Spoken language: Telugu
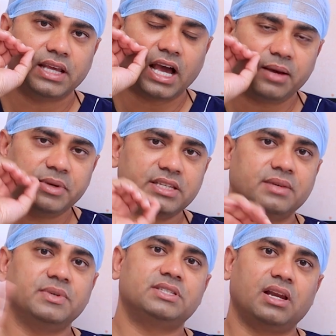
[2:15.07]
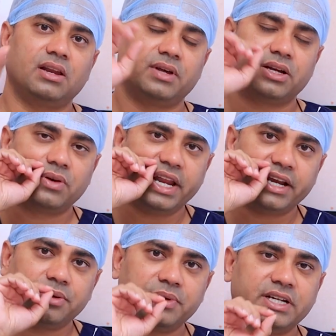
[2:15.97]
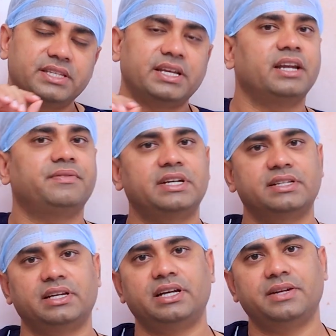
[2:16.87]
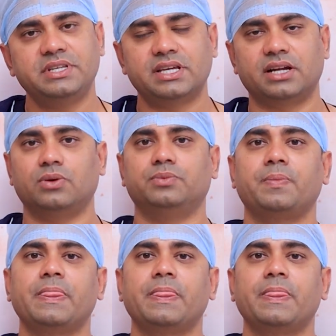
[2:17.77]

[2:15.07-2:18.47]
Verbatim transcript: యాభై సంవత్సరాల వరకు కూడా ఎటువంటి సైడ్ ఎఫెక్ట్స్ అనేటివి జరగవు